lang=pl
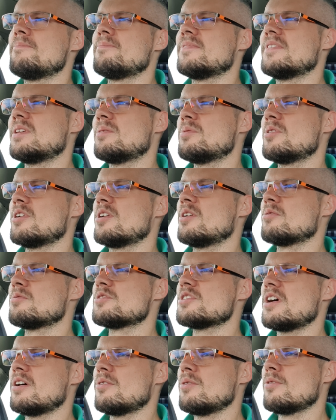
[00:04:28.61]
nie biorę
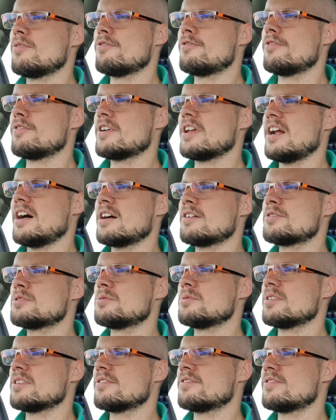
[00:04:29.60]
udziału w grach, w
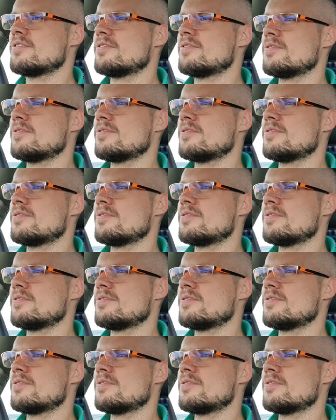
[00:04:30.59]
których